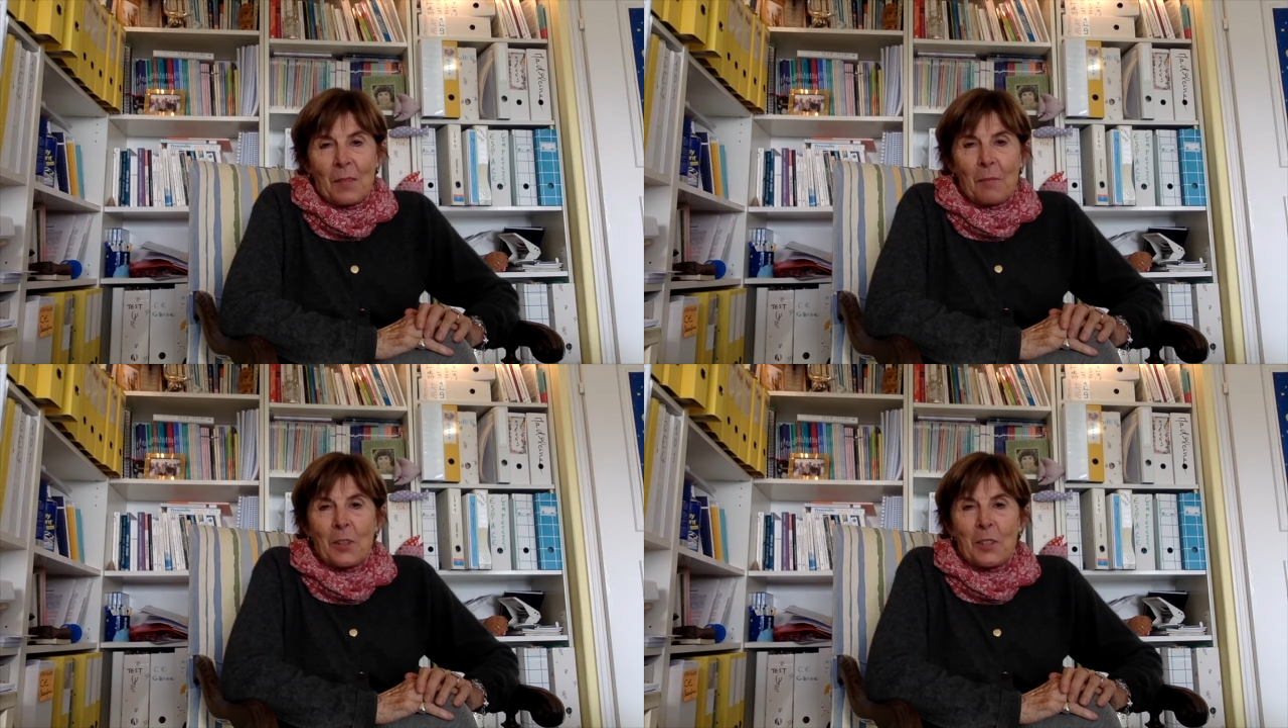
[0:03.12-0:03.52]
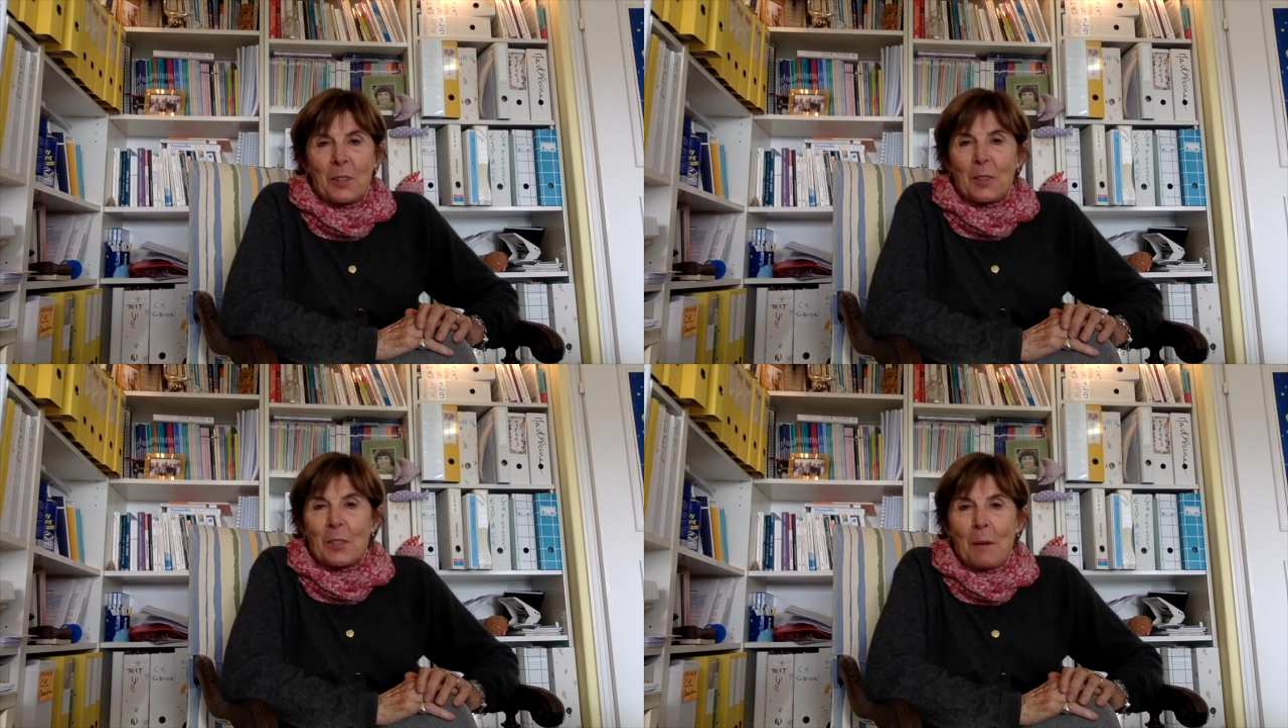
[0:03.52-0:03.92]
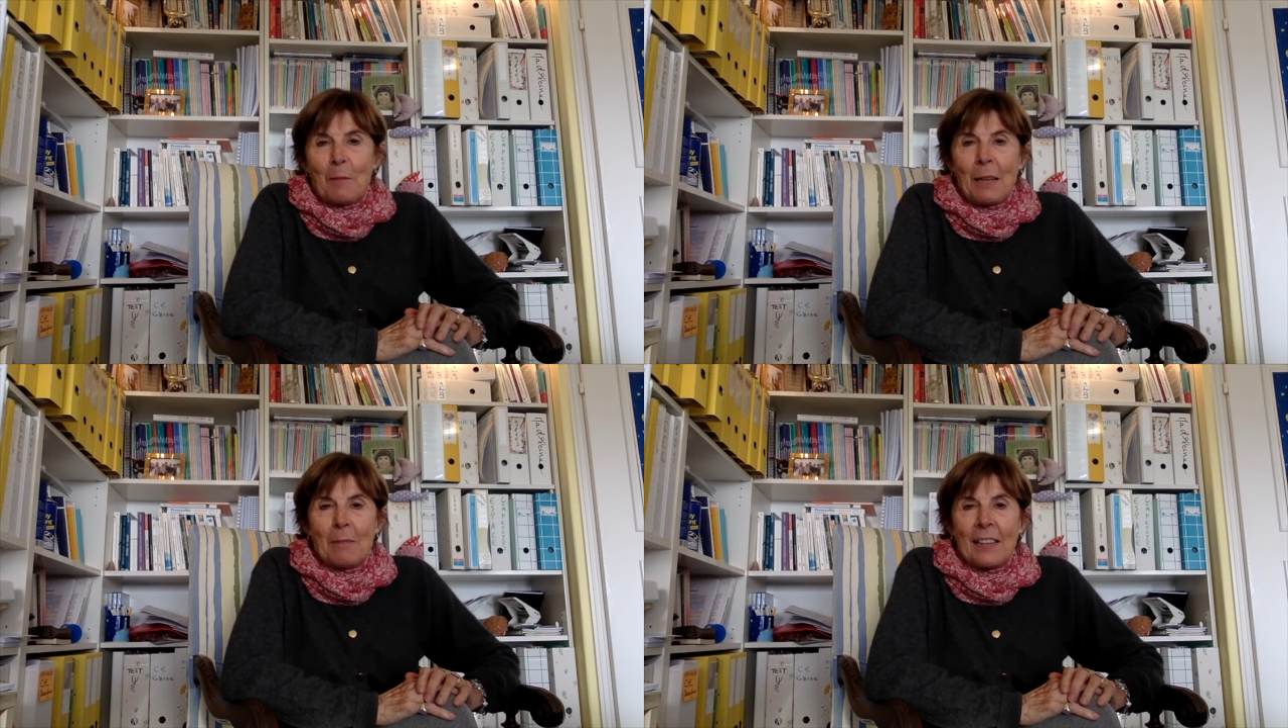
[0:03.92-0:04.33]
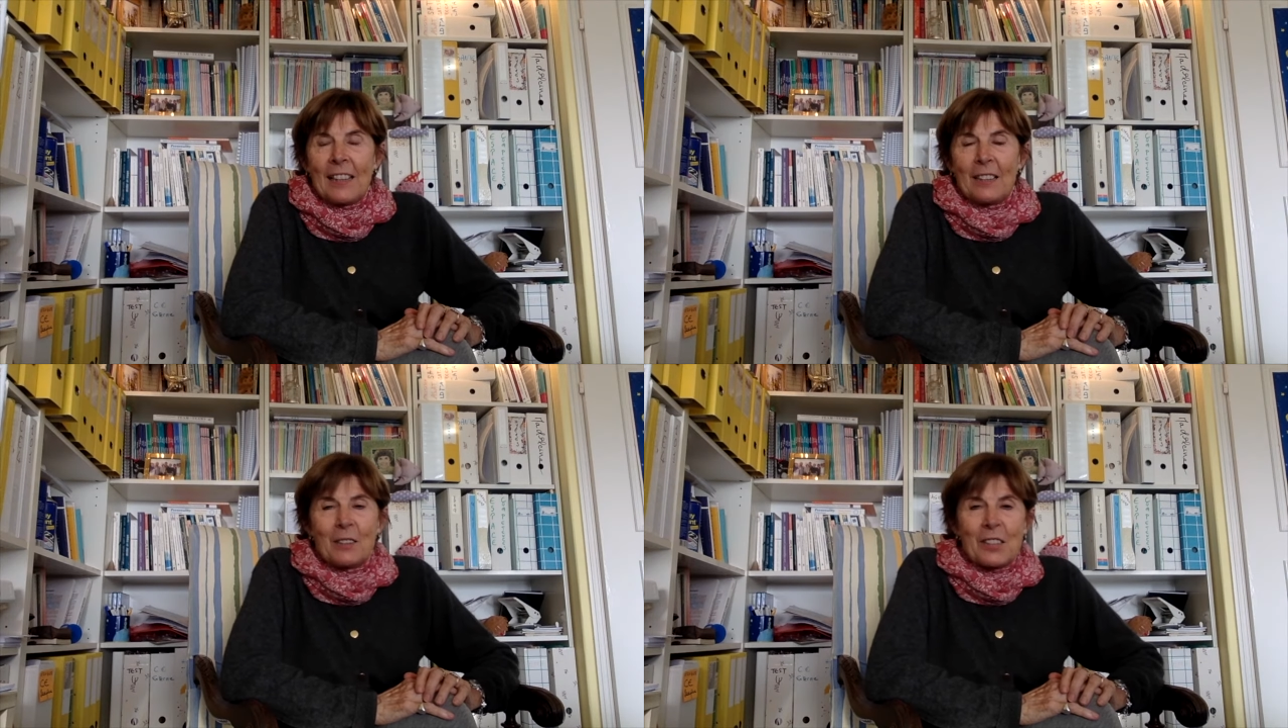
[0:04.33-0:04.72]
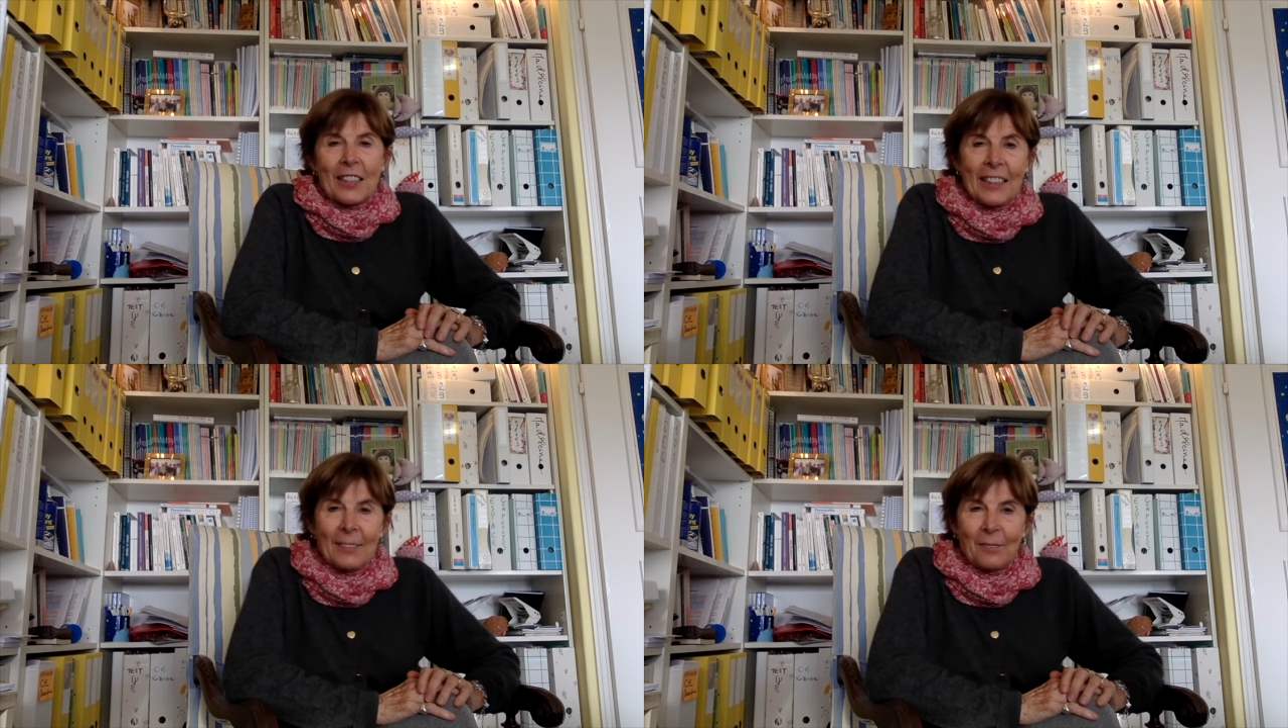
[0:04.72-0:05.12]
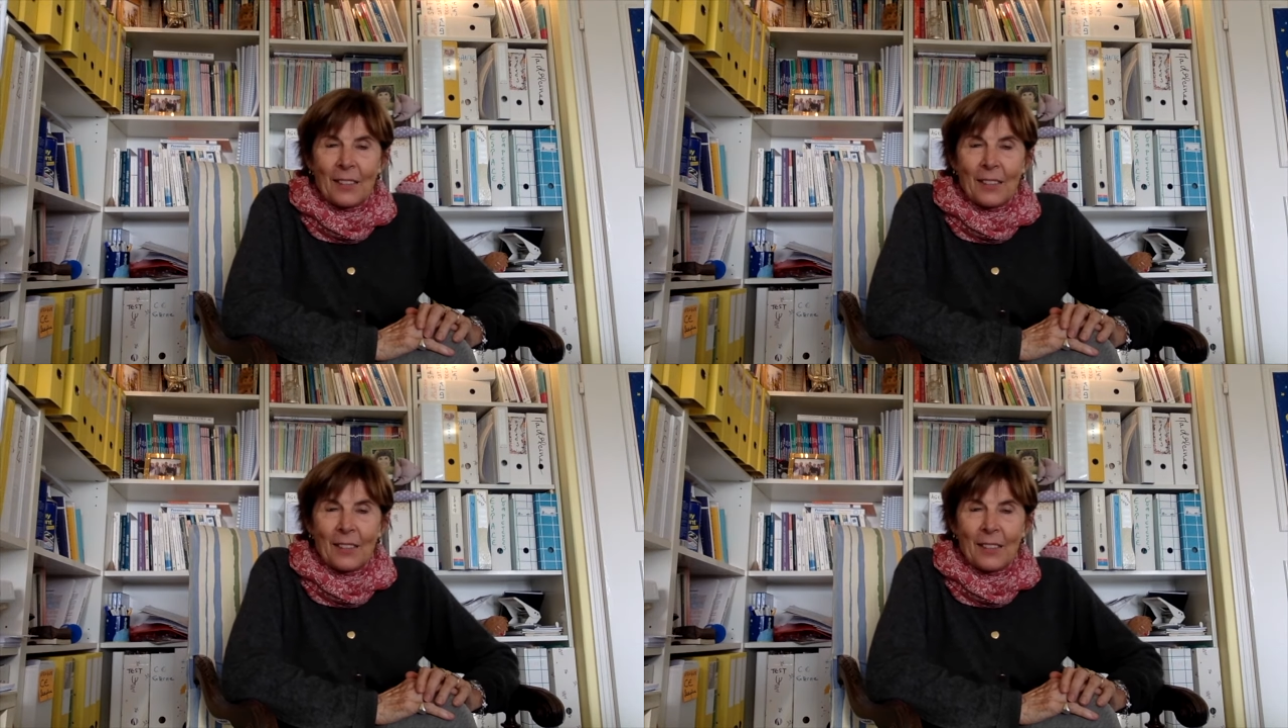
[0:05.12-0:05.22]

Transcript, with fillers: Bonjour, je m'appelle Madeleine Logerie